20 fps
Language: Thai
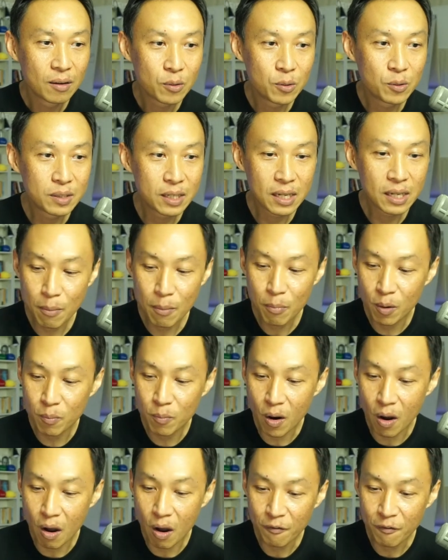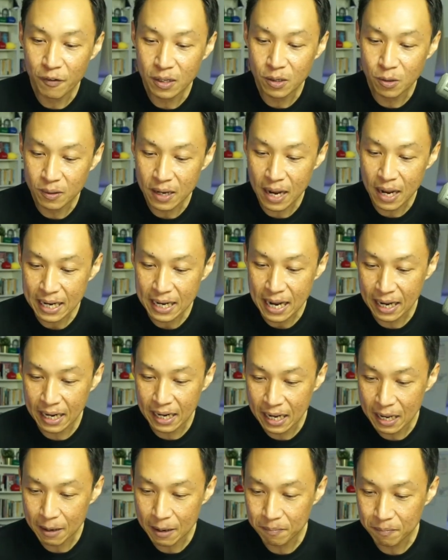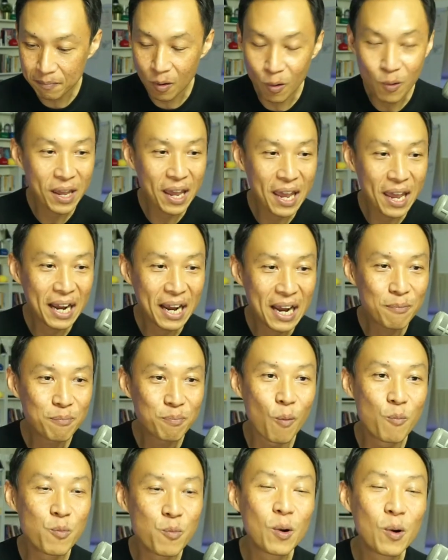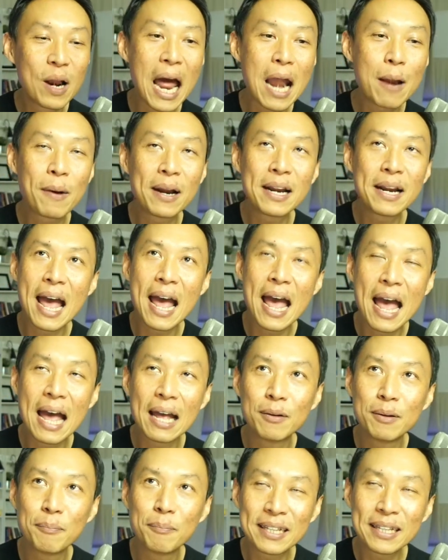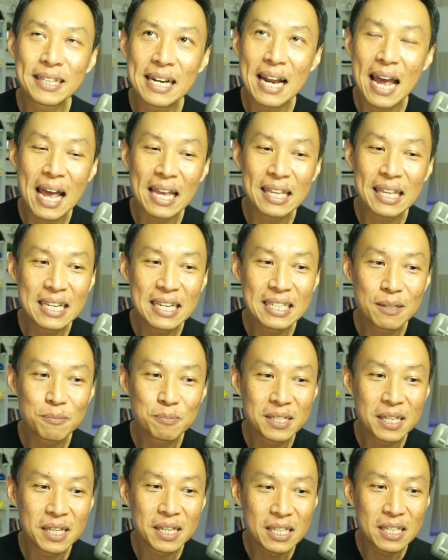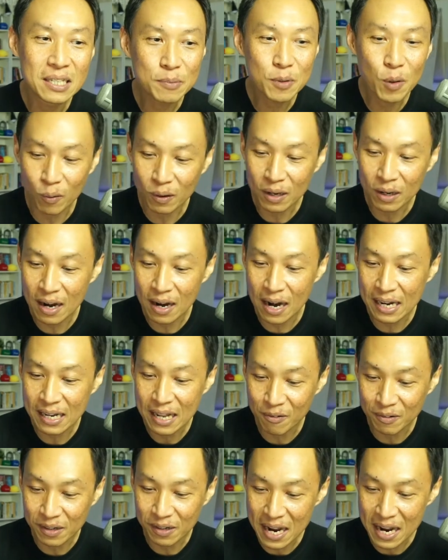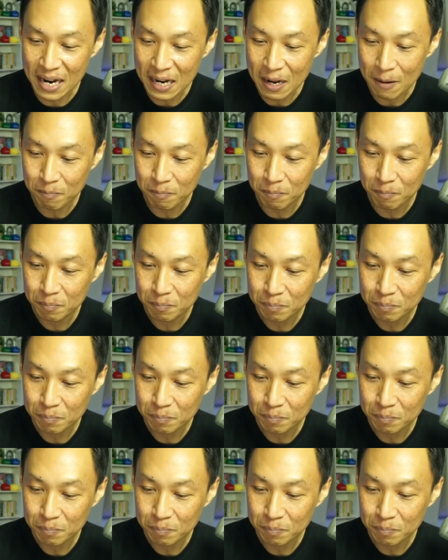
คุณธีรพลบอกออฟฟิศอยู่ใกล้กันเหรอครับโอเคครับผมอยู่ลาดพัฒนา24 26อะไรแถวนี้ครับ